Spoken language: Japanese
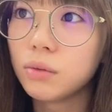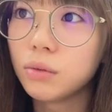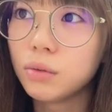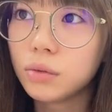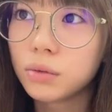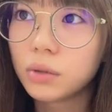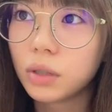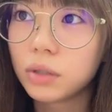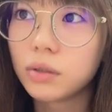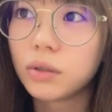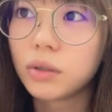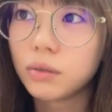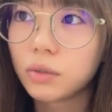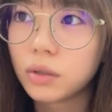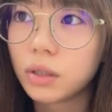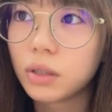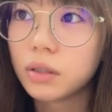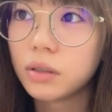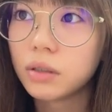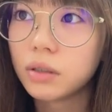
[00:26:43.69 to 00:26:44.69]
どうなるだろう
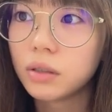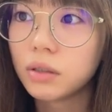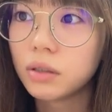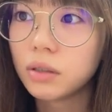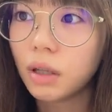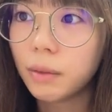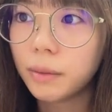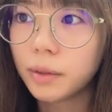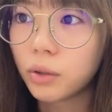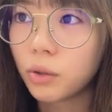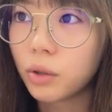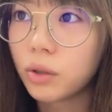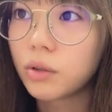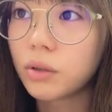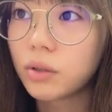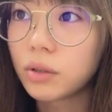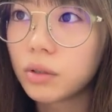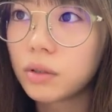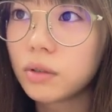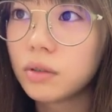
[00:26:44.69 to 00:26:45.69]
ね食べた方がいい
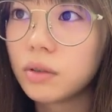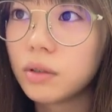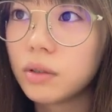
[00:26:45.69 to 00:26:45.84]
のかな